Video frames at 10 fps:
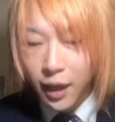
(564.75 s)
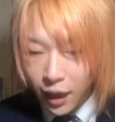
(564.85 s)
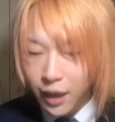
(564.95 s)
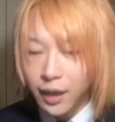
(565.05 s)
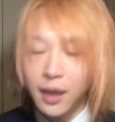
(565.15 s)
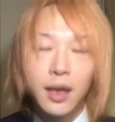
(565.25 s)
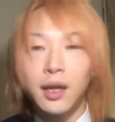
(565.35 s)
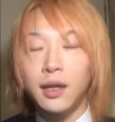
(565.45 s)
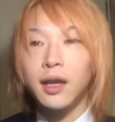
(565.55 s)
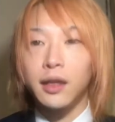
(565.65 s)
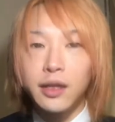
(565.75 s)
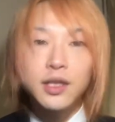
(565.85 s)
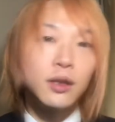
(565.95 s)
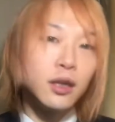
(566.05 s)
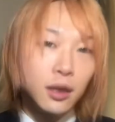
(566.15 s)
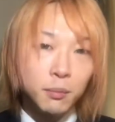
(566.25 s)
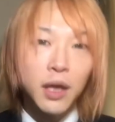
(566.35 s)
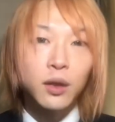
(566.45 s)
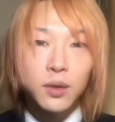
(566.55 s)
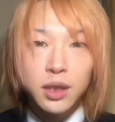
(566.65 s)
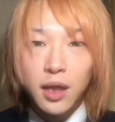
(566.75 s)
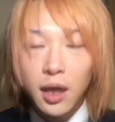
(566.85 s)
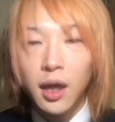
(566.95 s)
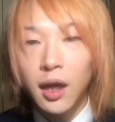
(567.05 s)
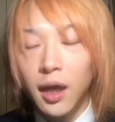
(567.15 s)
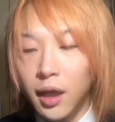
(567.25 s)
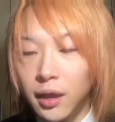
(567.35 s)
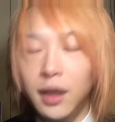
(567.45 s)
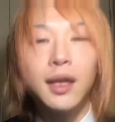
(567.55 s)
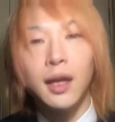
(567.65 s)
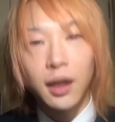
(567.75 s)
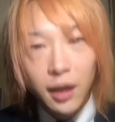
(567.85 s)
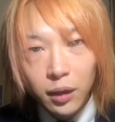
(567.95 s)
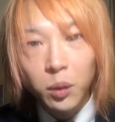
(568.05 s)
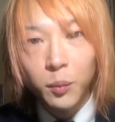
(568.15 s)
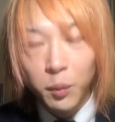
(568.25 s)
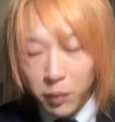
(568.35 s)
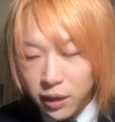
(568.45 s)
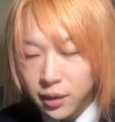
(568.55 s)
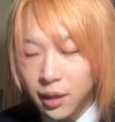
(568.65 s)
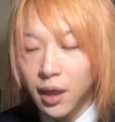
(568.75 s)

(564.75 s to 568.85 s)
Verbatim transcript: はい、なんかね一緒に勉強して、できたらいいなと思います。